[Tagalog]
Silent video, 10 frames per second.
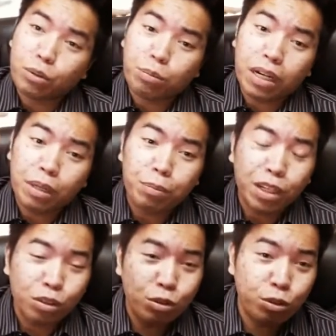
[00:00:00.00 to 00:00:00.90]
yung mga
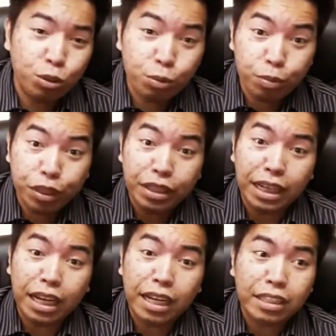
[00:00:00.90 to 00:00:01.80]
ibang YouTuber
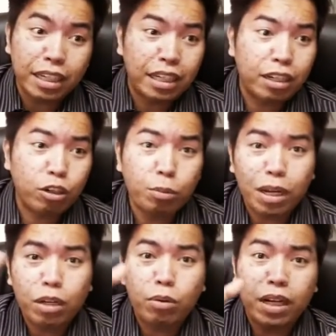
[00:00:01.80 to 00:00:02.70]
na talagang
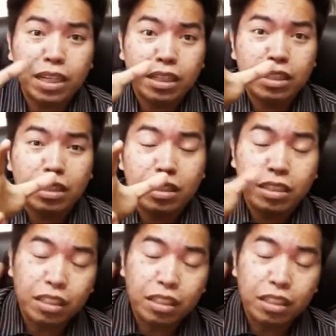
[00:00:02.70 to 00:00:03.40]
gumagawa lang ng